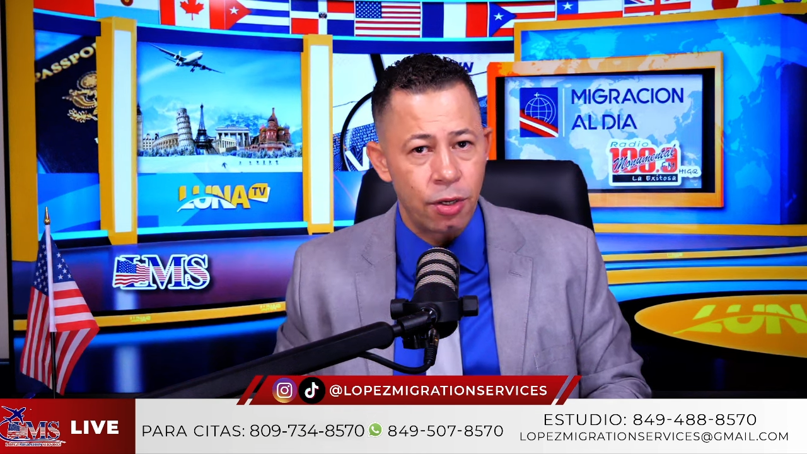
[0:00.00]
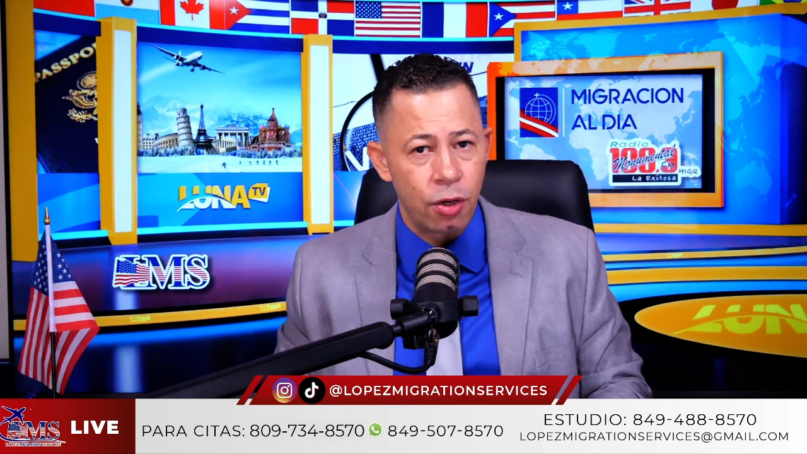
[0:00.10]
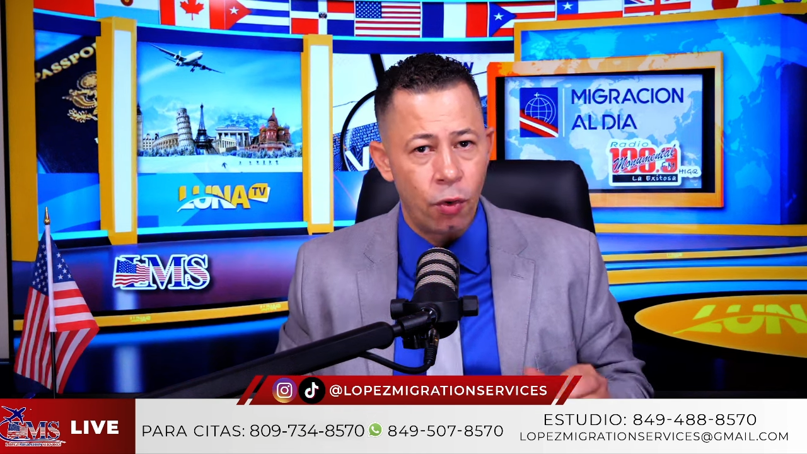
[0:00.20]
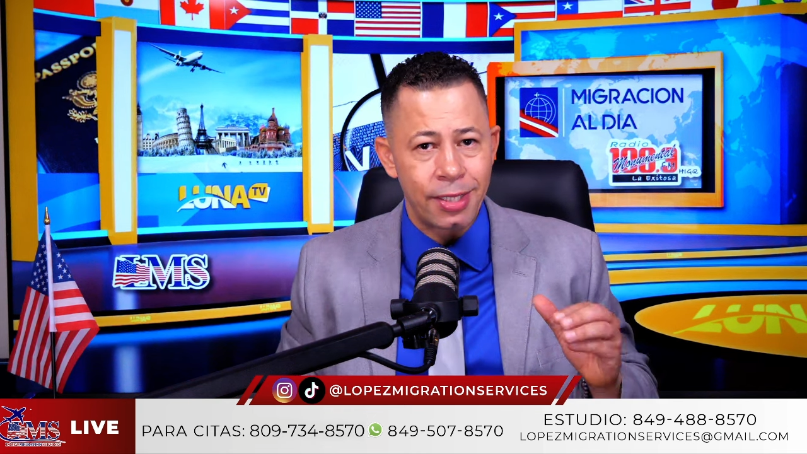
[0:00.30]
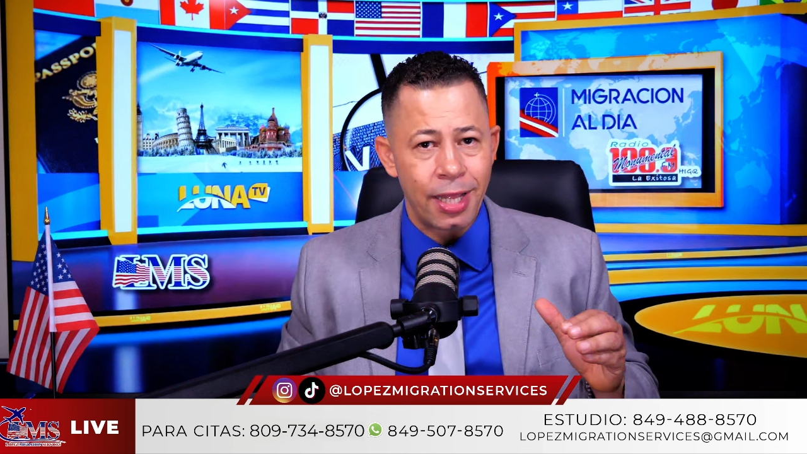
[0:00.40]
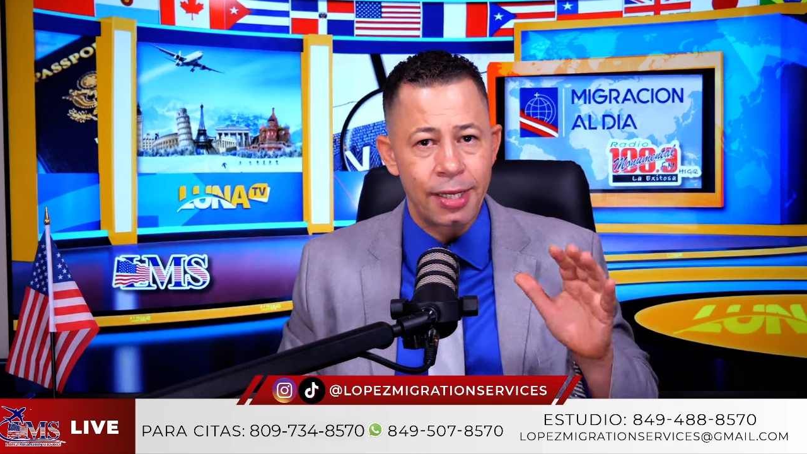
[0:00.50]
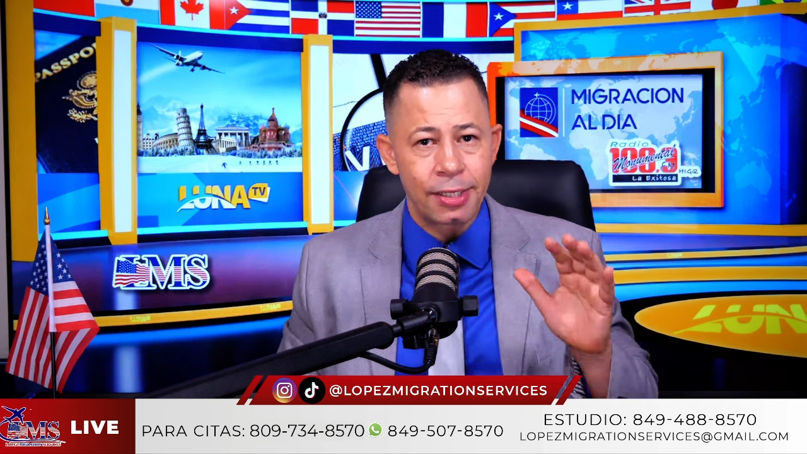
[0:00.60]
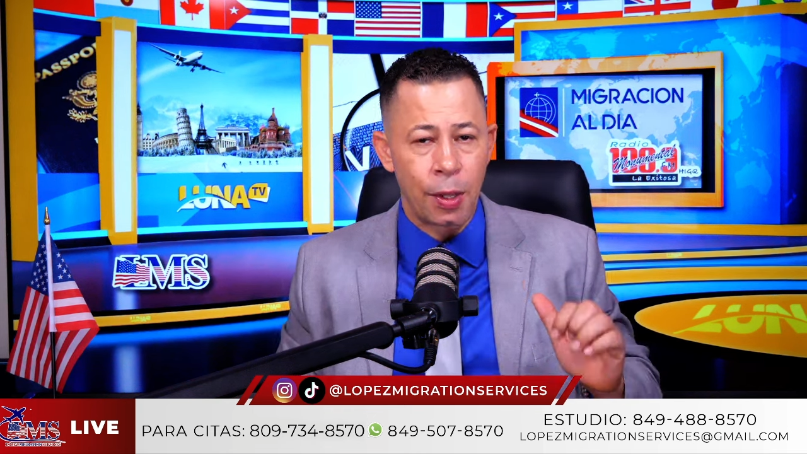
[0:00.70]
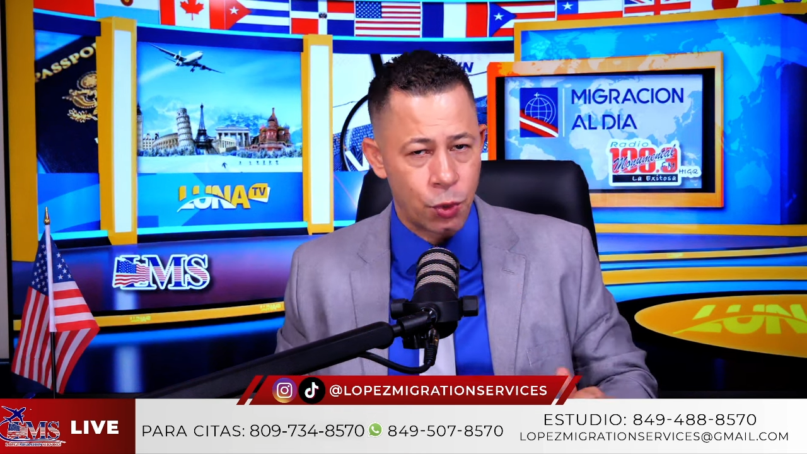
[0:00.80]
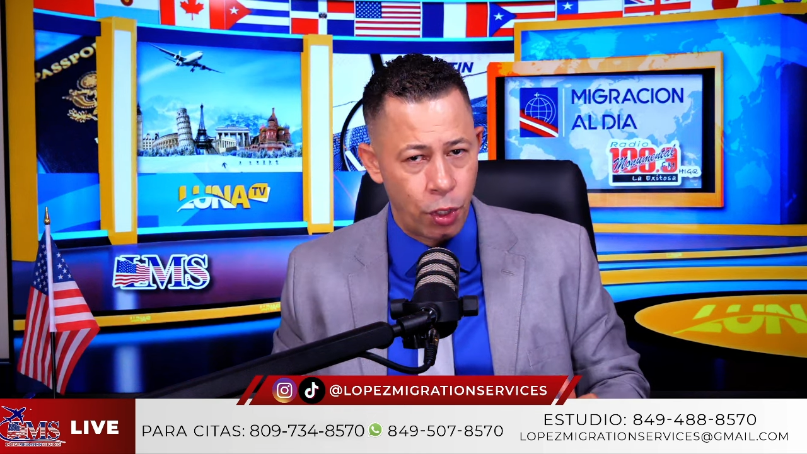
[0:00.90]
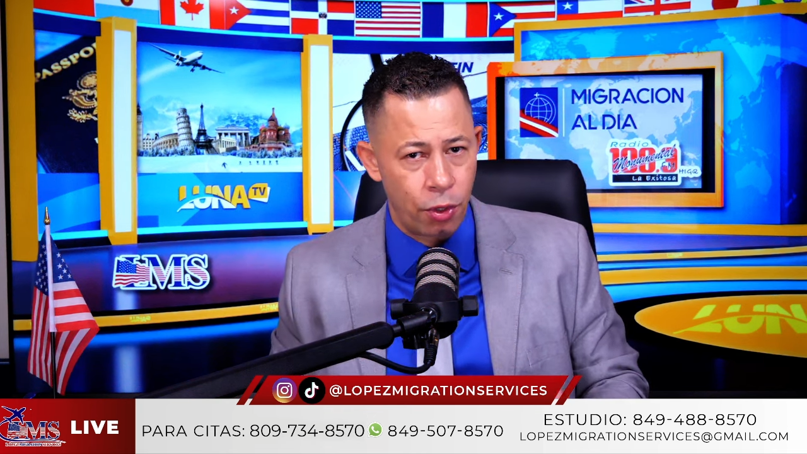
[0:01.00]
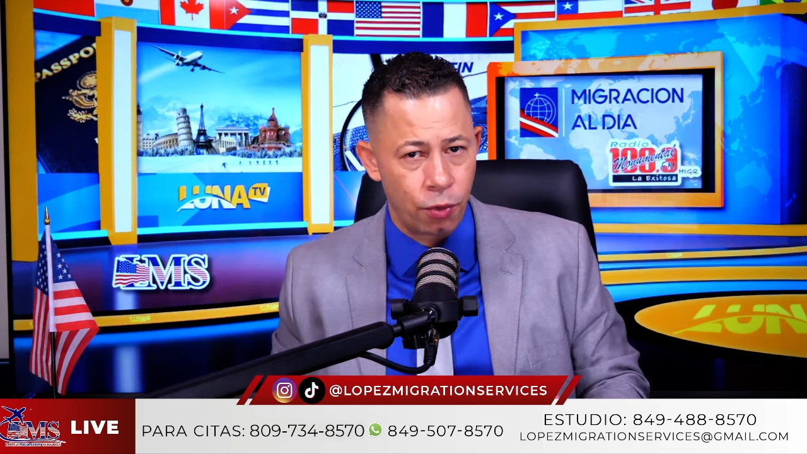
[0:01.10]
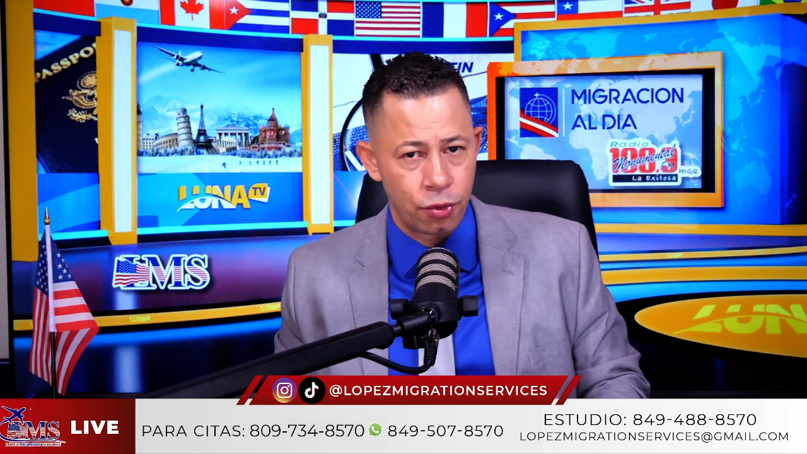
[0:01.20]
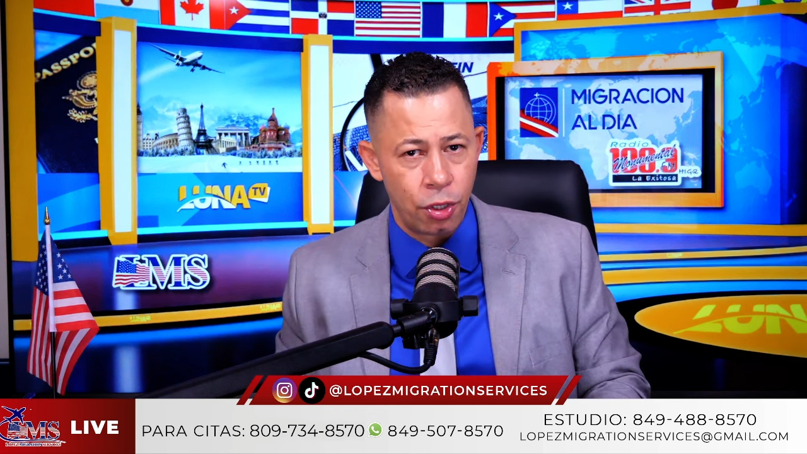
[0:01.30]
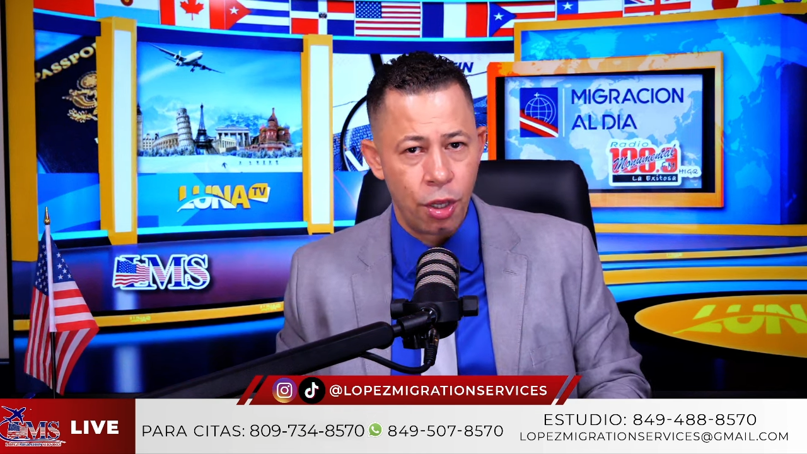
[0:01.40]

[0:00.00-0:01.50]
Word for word: o está en Estados Unidos.